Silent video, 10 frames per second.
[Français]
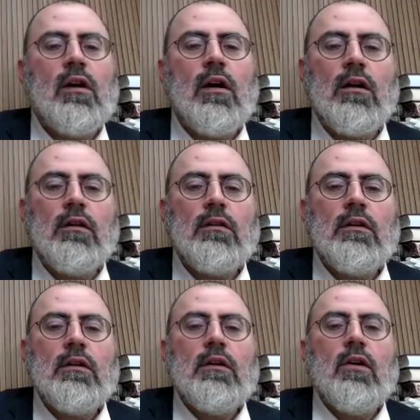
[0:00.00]

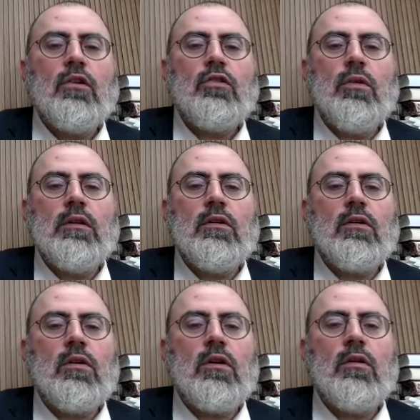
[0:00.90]
Voilà.
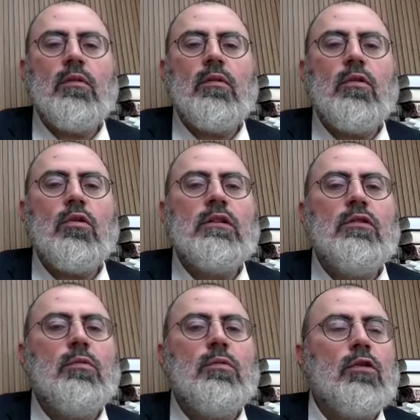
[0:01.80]
Ensuite, donc, euh, on
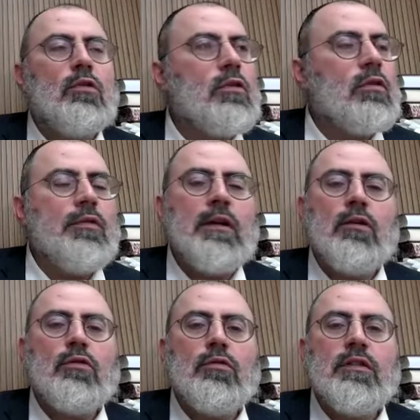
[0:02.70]
continue le temps que
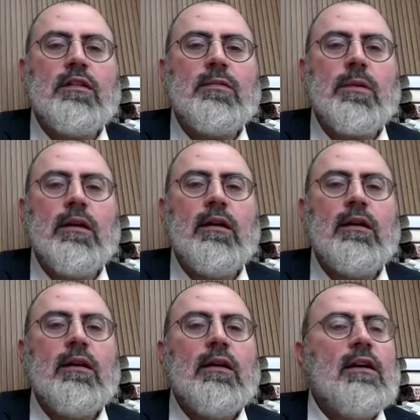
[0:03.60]
Rouven retrouve ses esprits.